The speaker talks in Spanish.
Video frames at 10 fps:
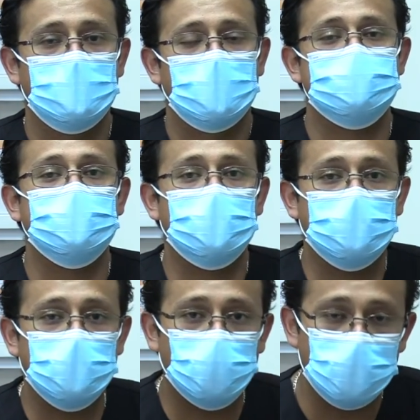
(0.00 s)
Así que les
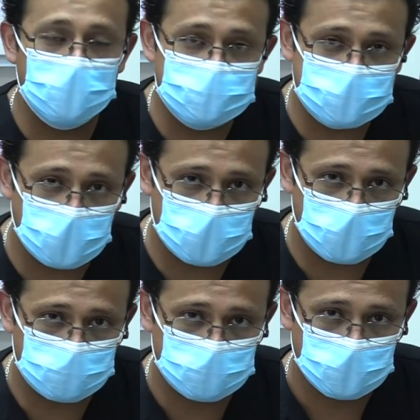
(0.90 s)
dejo un
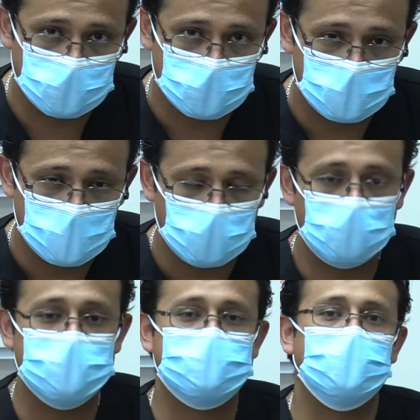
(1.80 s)
mensaje,
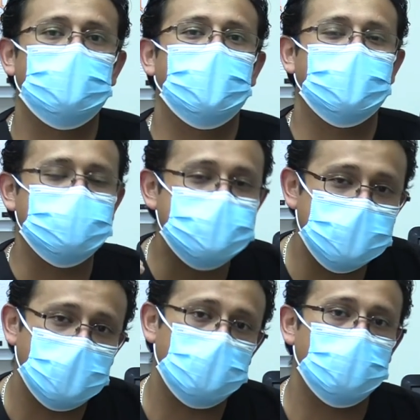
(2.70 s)
un mensaje para que
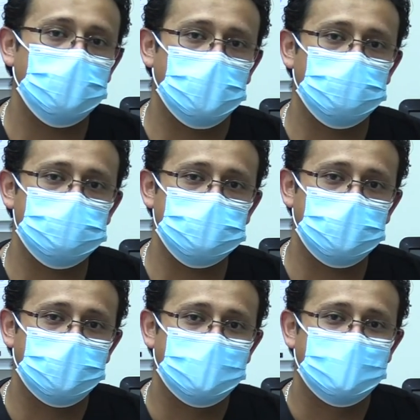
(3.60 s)
sigan cuidándose,